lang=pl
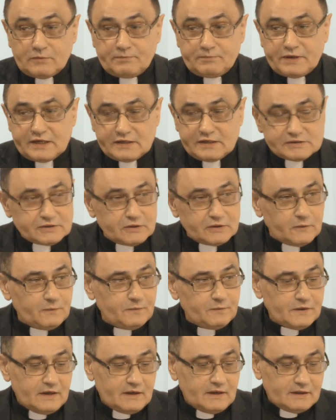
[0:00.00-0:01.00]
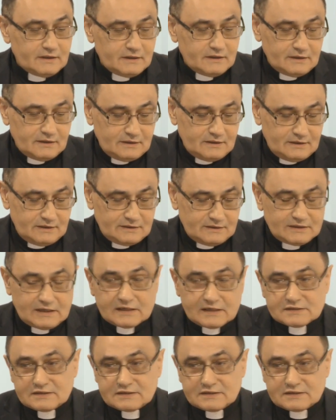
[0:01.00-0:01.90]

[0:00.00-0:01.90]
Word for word: obejrzą e, nasz,